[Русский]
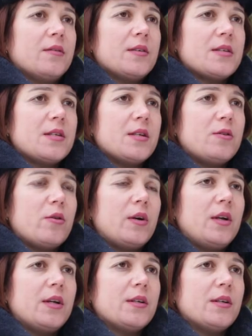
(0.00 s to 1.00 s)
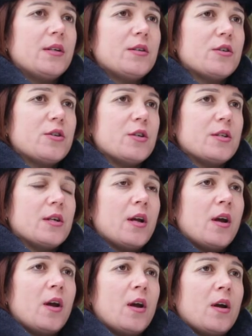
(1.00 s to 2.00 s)
23-летний
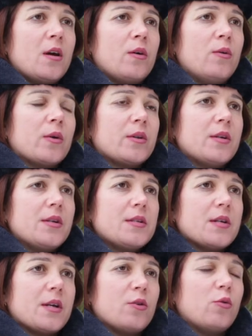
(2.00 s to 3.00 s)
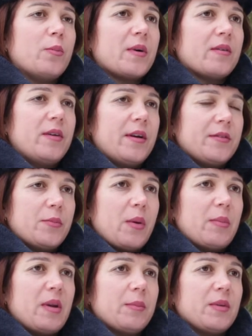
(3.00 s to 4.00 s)
житель города Рязань, управляя
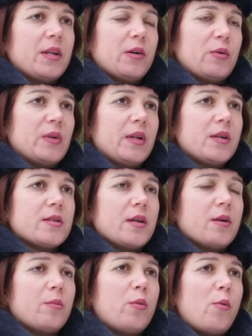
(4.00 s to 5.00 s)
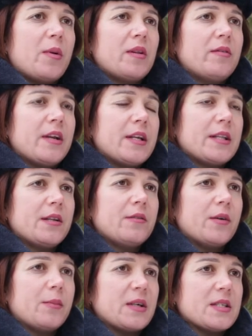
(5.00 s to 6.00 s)
автомобилем Део Некси, по предварительной
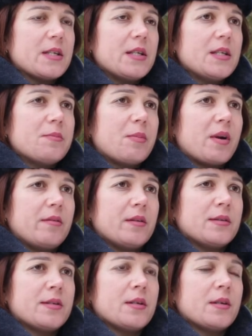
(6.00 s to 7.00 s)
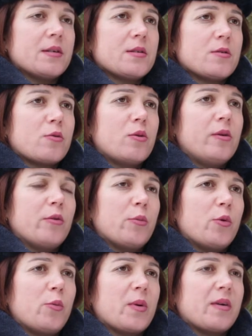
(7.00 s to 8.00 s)
информации не справился с
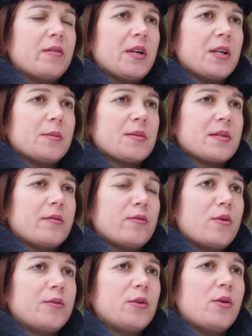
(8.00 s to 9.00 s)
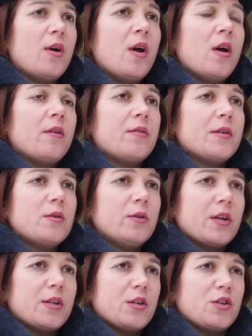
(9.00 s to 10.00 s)
рулевым управлением своего авто, в
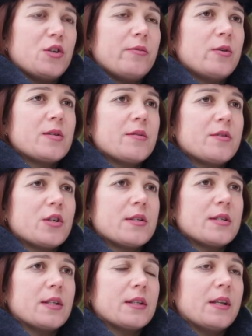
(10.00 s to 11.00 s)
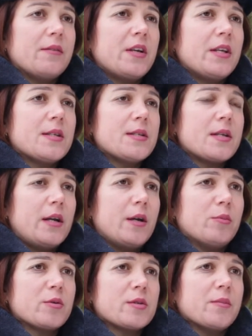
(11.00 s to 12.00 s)
результате чего совершил столкновение с
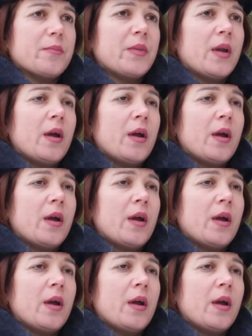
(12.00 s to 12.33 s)
троллейбусом.